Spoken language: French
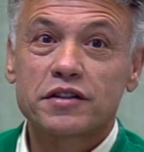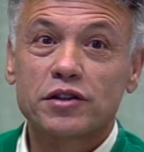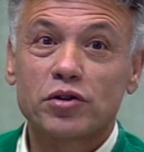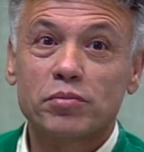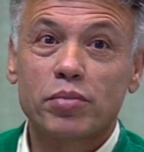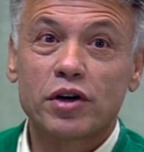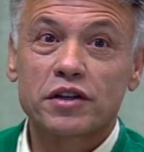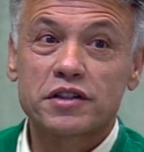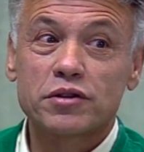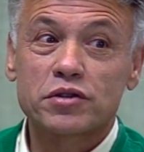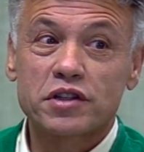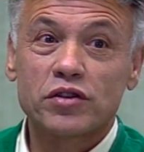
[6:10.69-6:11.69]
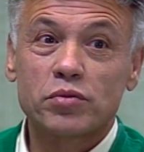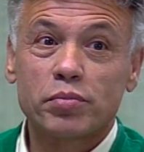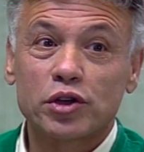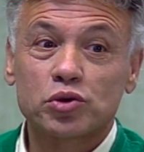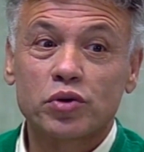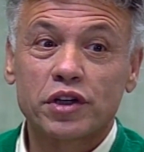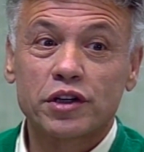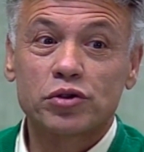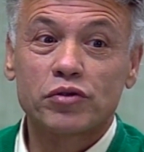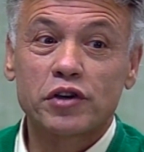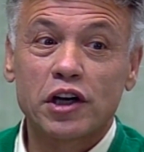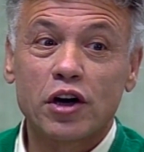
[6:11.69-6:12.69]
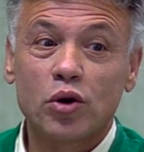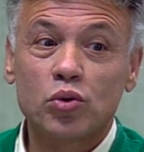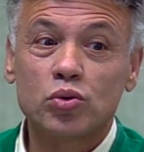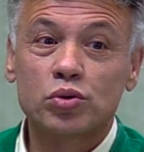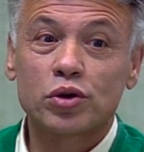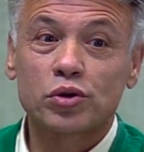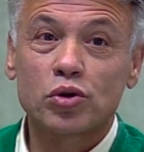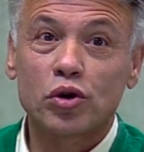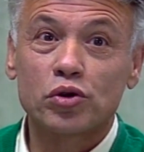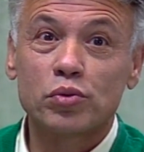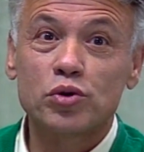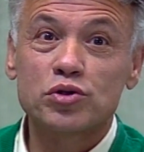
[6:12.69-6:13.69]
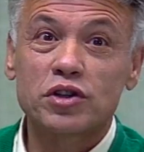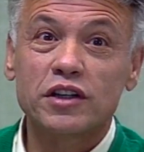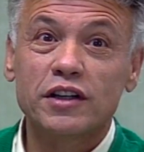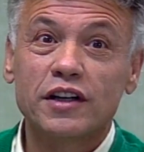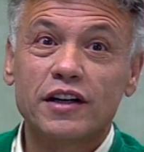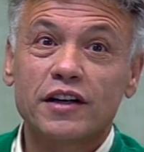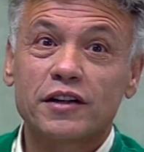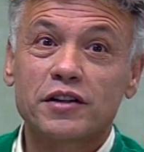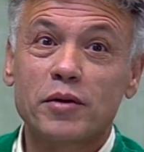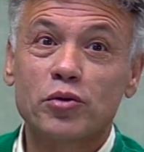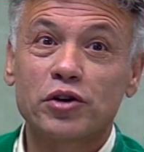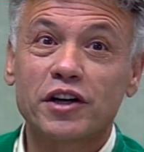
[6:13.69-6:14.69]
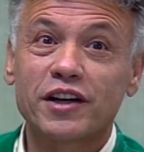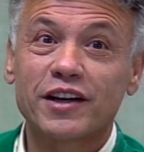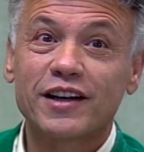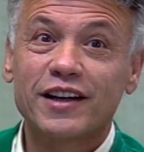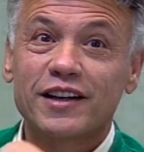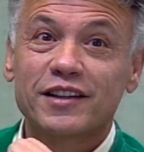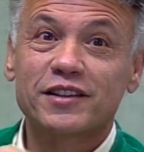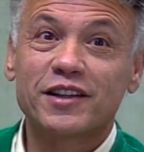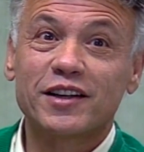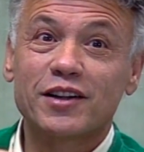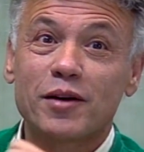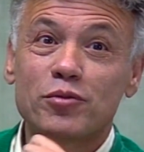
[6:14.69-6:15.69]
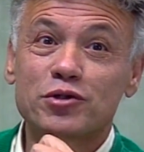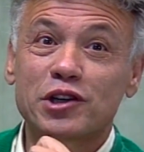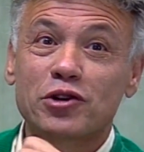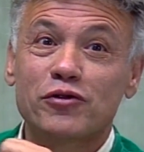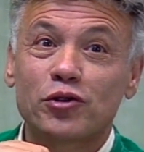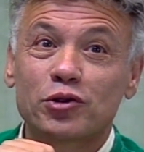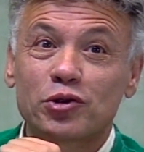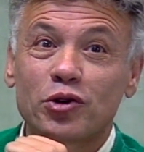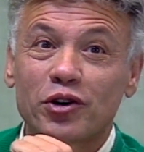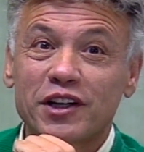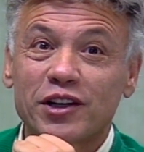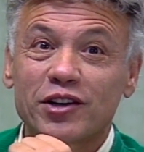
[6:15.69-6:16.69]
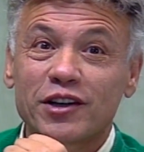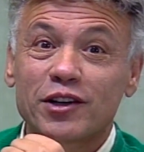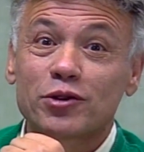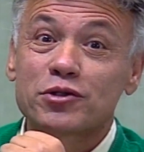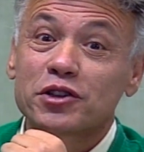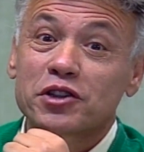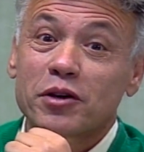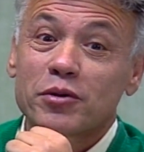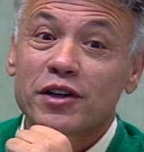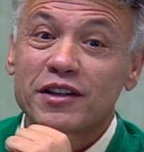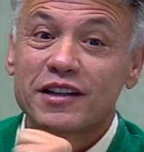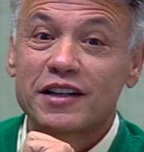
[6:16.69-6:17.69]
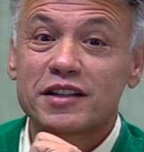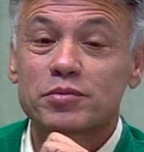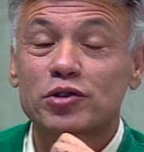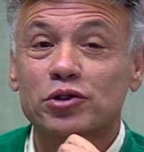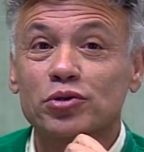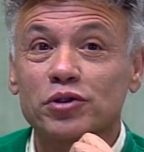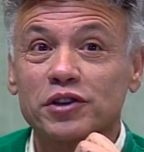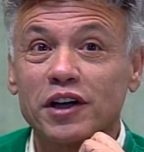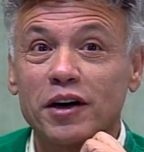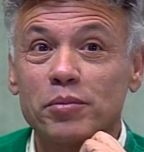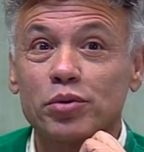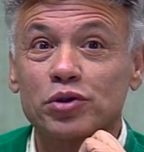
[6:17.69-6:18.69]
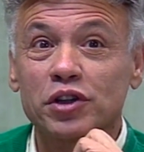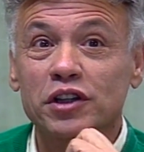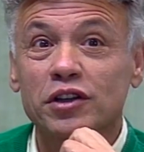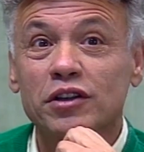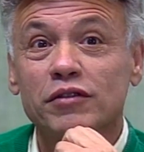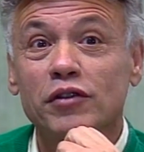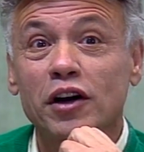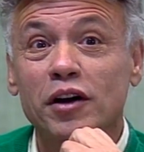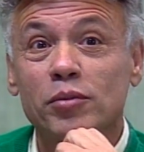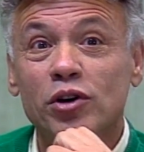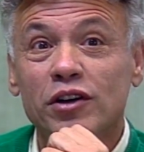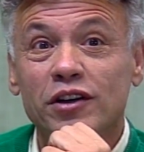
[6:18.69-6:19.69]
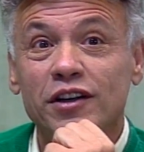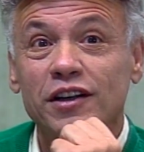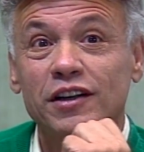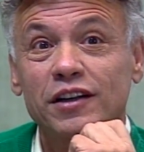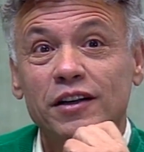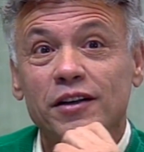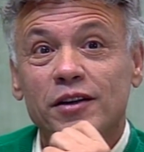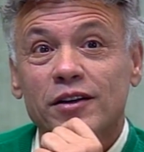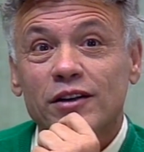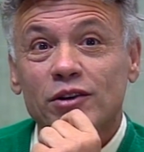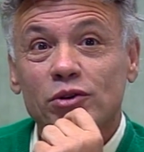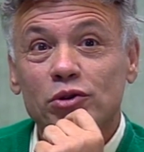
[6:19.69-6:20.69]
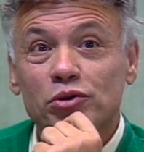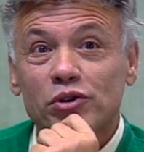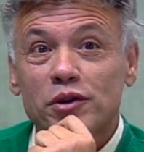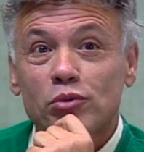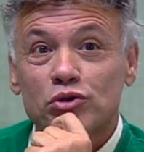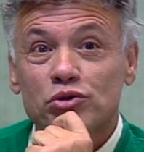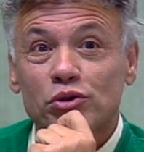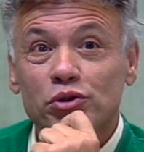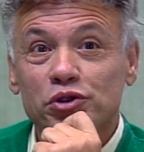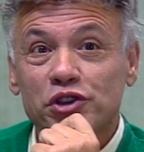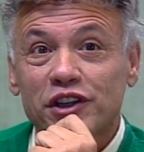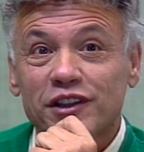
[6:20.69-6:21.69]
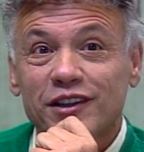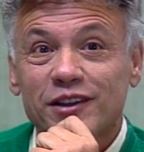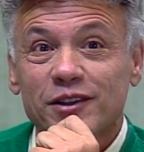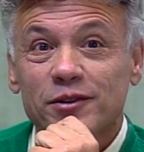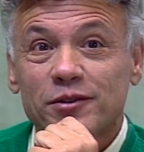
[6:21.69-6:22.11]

s'ils ne savent pas jouer de vielle à roue de cornemuse, hein, d'amener de la musique folklorique, hein, et on ne sait jamais. C'est peut-être une thérapeutique valable contre les morsures de chiens.